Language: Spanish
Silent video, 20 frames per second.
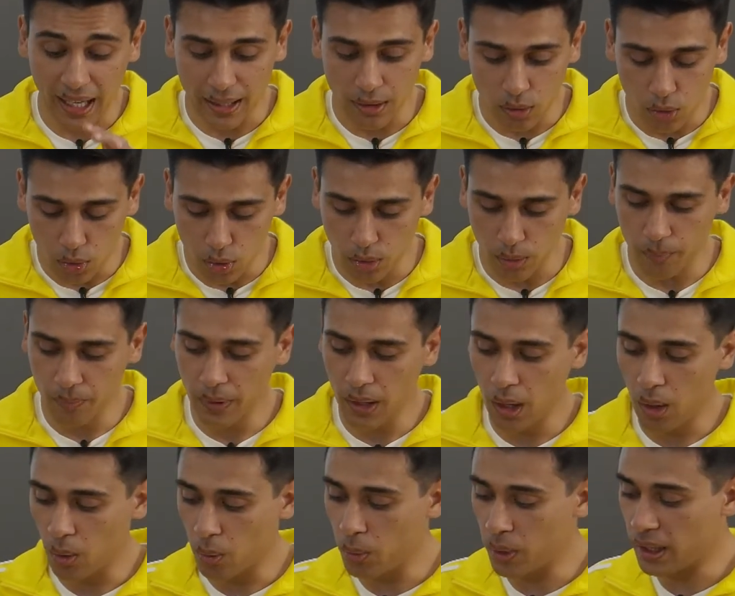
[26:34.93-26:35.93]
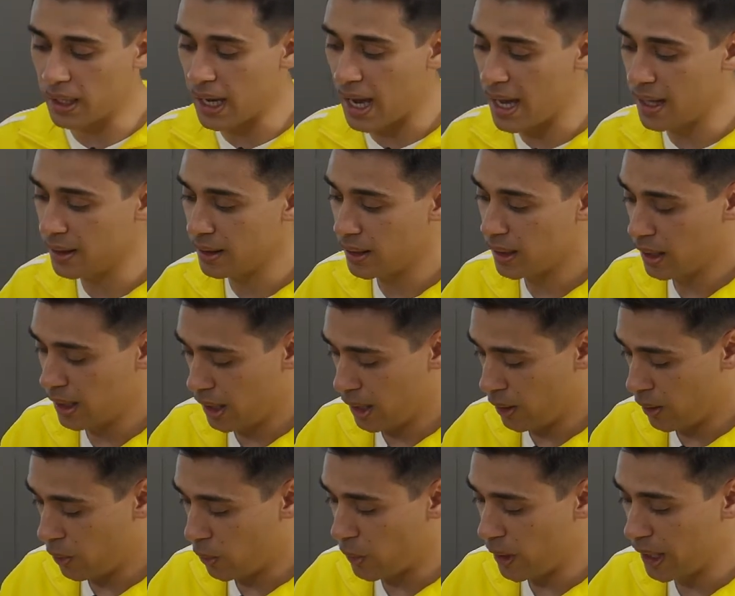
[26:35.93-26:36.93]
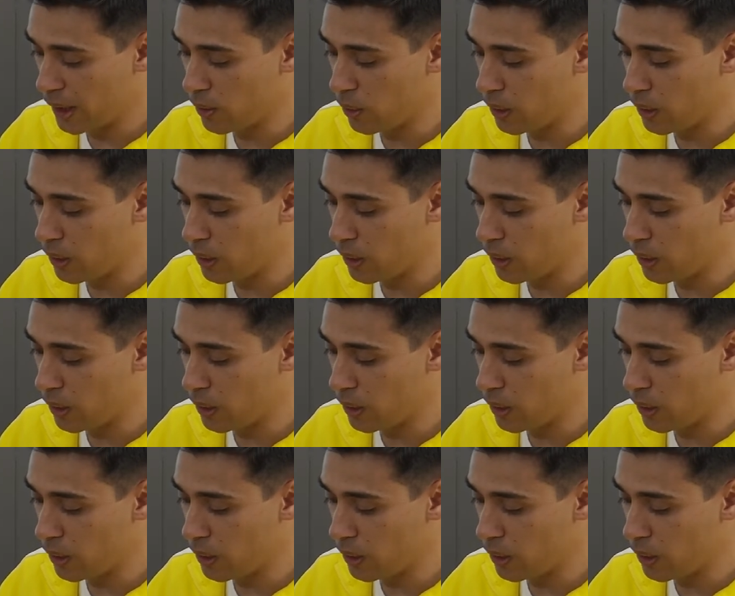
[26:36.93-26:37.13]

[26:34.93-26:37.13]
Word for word: Ahora podemos regular la